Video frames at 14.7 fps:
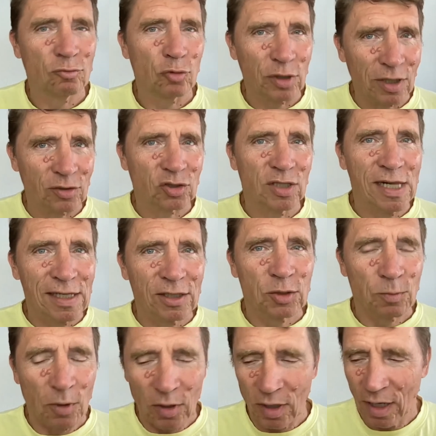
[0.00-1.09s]
durchaus schnell
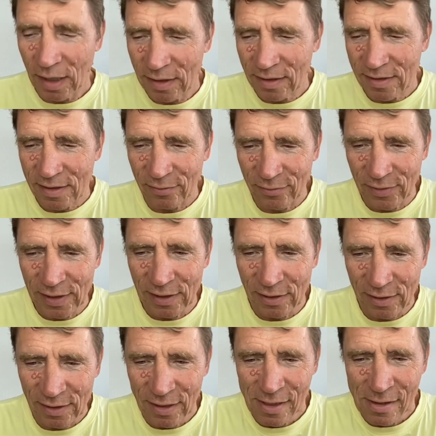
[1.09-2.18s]
gesprochen hat, dass er
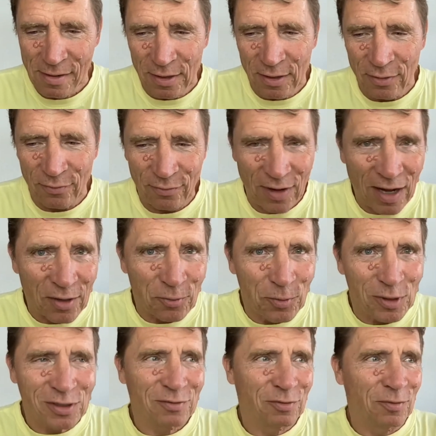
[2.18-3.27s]
viele
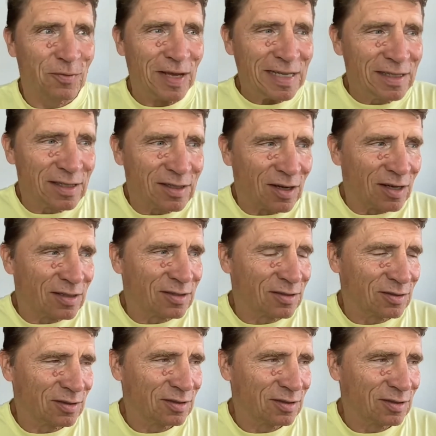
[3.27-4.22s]
Fachwörter verwendet hat.